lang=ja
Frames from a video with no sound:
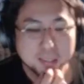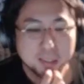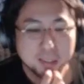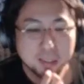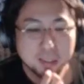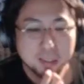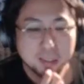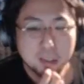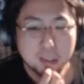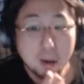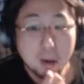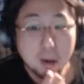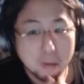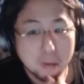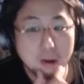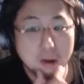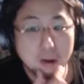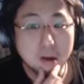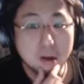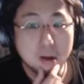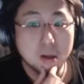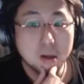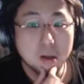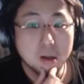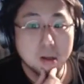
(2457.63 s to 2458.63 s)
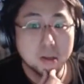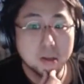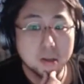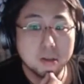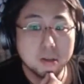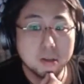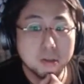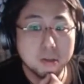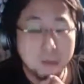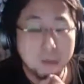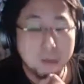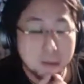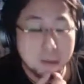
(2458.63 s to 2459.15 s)
やっぱ、
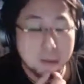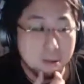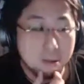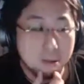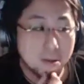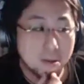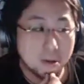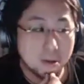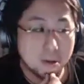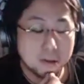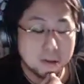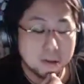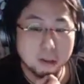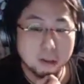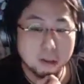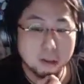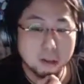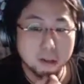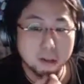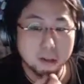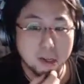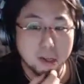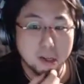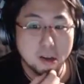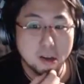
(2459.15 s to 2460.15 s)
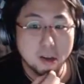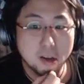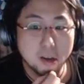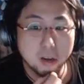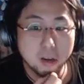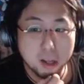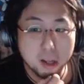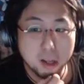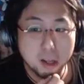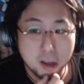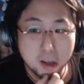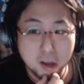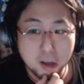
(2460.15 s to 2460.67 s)
エビゾーさんの心霊は
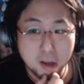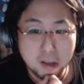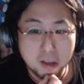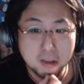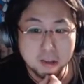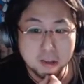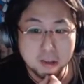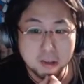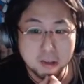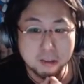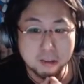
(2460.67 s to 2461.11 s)
リアリティっすよ